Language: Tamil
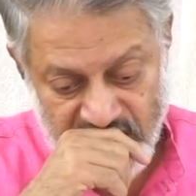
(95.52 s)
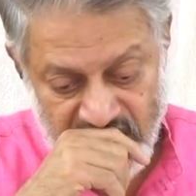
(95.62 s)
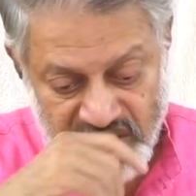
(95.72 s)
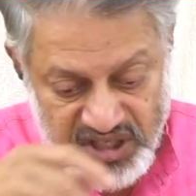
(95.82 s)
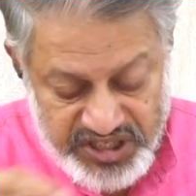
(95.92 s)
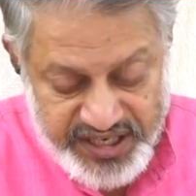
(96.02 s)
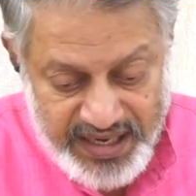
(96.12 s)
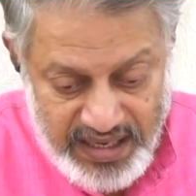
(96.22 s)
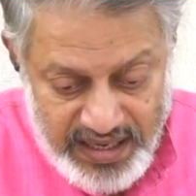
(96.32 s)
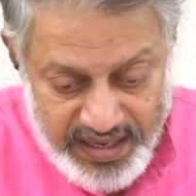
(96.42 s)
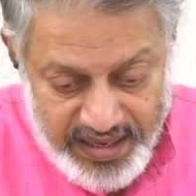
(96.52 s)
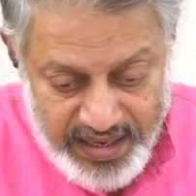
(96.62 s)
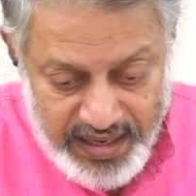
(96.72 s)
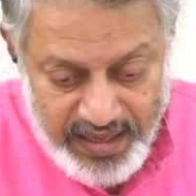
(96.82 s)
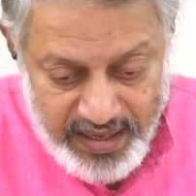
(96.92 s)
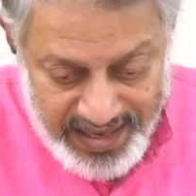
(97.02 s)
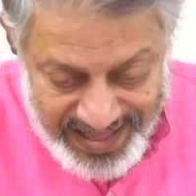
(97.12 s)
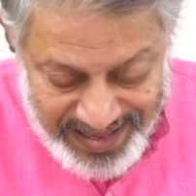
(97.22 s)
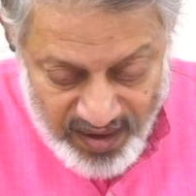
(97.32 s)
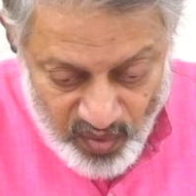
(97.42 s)
சிருஷ்டியே இல்லை என்னென்ன
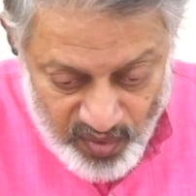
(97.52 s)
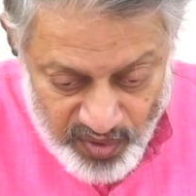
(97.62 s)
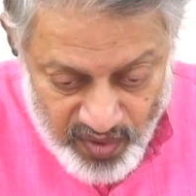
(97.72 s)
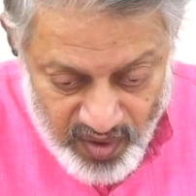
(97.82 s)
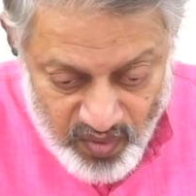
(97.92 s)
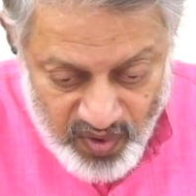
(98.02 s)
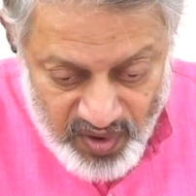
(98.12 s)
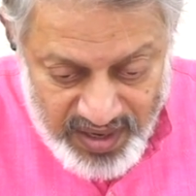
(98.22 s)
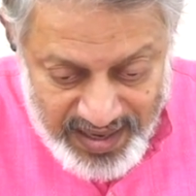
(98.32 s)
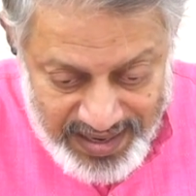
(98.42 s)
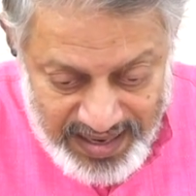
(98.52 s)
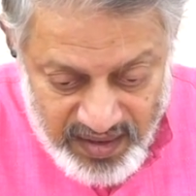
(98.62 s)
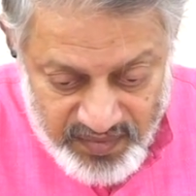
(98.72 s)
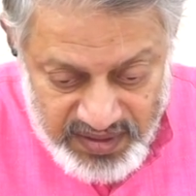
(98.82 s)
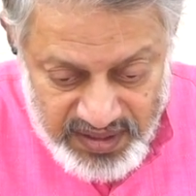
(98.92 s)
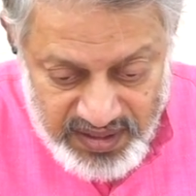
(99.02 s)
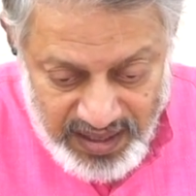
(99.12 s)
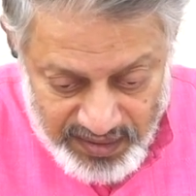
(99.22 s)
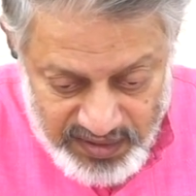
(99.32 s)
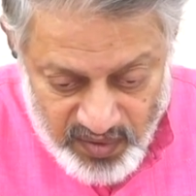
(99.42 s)
நீங்க உள்ளுக்குள்ள ஒடுங்குற நிலை வந்து
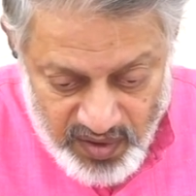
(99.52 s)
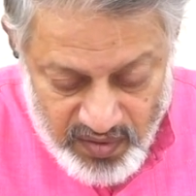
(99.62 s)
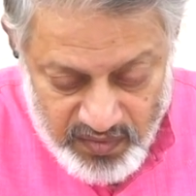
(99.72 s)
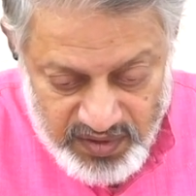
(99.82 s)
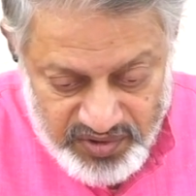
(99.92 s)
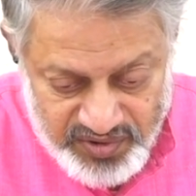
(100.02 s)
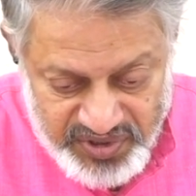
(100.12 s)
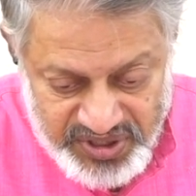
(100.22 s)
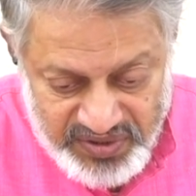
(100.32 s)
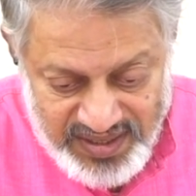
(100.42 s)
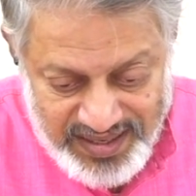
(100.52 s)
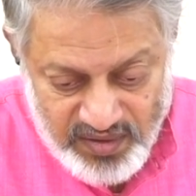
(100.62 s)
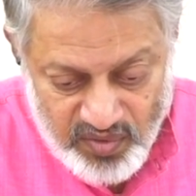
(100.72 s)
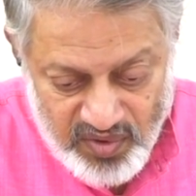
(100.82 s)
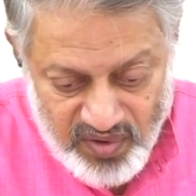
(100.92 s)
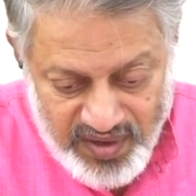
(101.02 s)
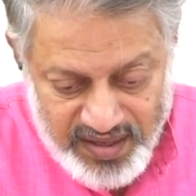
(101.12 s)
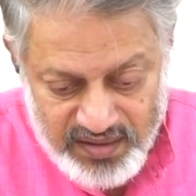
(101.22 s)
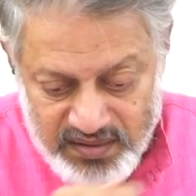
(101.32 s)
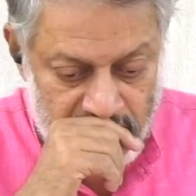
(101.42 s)
ஆழ்ந்த உறக்கம் வந்து சிருஷ்டியும் கிடையாது ஒன்றும்
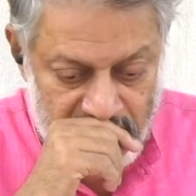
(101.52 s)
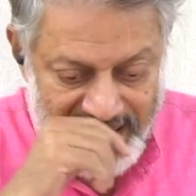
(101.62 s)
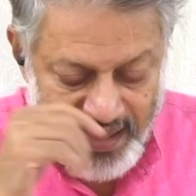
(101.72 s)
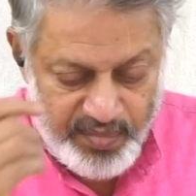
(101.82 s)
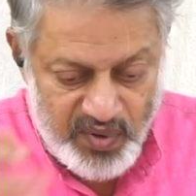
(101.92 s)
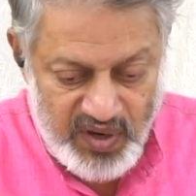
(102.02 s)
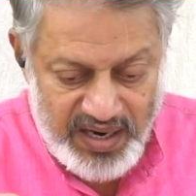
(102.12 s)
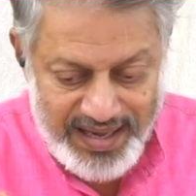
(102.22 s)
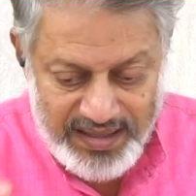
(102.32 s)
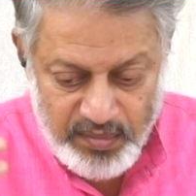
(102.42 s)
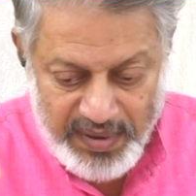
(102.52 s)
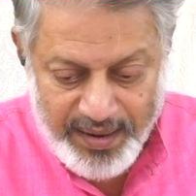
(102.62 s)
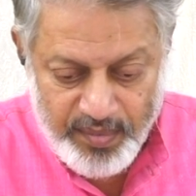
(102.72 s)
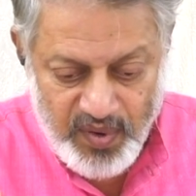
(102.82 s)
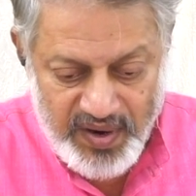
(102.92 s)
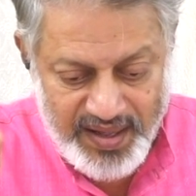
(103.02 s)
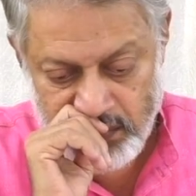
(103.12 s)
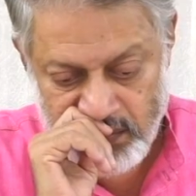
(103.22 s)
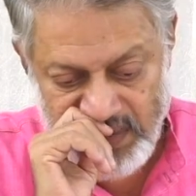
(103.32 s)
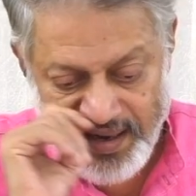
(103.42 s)
கிடையாது படைப்பவனும் கிடையாது படைப்பும் கிடையாது
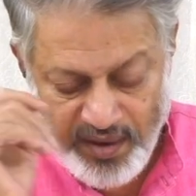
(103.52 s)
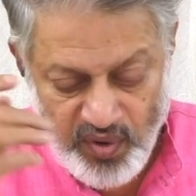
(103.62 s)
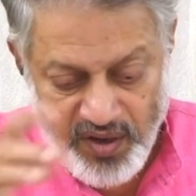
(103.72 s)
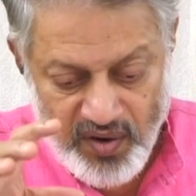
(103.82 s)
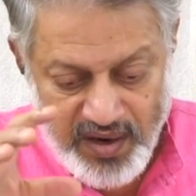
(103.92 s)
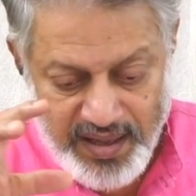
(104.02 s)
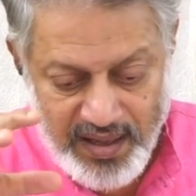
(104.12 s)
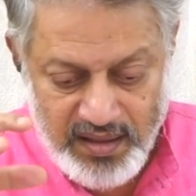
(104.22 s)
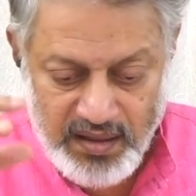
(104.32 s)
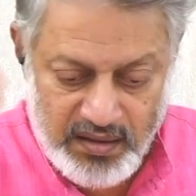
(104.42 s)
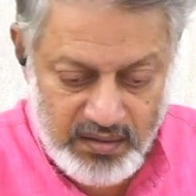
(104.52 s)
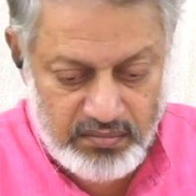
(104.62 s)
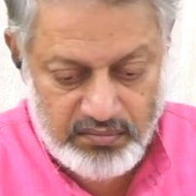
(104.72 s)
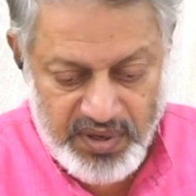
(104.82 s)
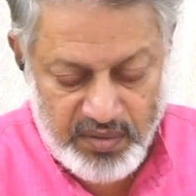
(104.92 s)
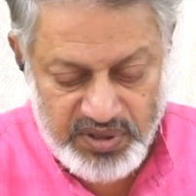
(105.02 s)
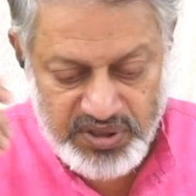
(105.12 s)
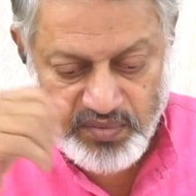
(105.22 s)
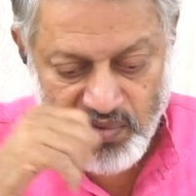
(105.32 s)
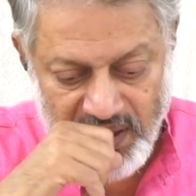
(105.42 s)
தனி உயிரும் கிடையாது
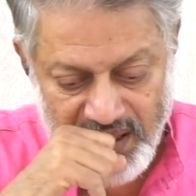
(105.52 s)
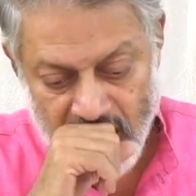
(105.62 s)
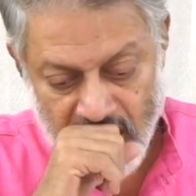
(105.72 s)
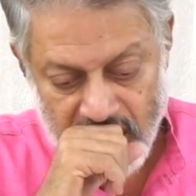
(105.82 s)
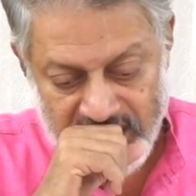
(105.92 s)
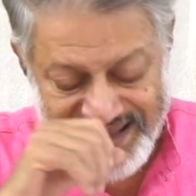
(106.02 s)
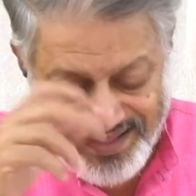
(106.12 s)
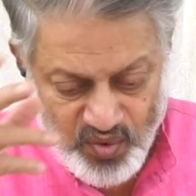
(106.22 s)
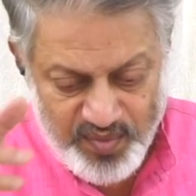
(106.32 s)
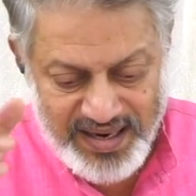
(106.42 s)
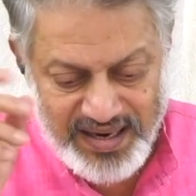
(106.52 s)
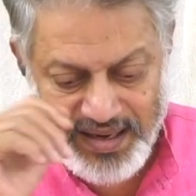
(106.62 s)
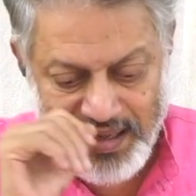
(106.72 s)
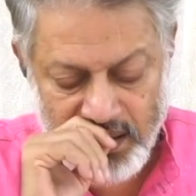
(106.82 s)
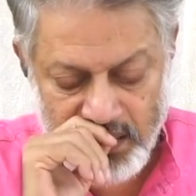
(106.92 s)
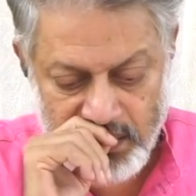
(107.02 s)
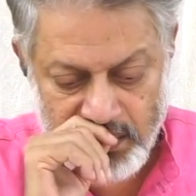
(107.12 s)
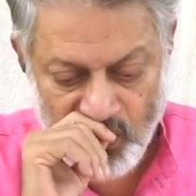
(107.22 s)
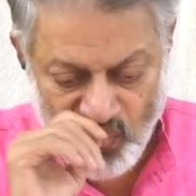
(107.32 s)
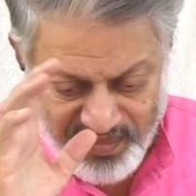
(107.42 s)
பிரபஞ்சமும் கிடையாது எதுவுமே கிடையாது
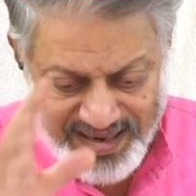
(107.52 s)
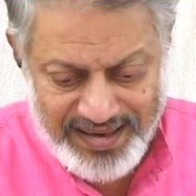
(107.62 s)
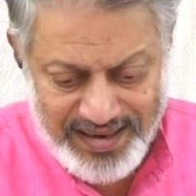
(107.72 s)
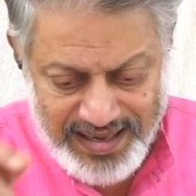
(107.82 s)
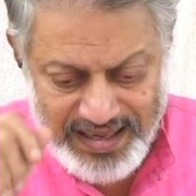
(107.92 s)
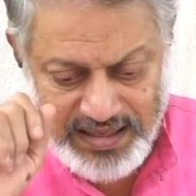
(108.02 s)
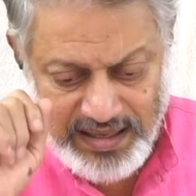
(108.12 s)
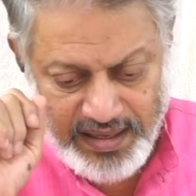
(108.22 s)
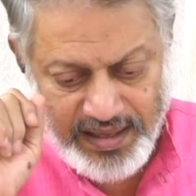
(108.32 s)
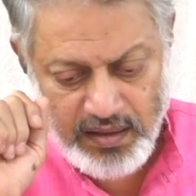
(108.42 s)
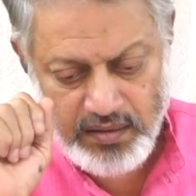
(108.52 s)
உண்மையில் கிடையாதா இல்லையா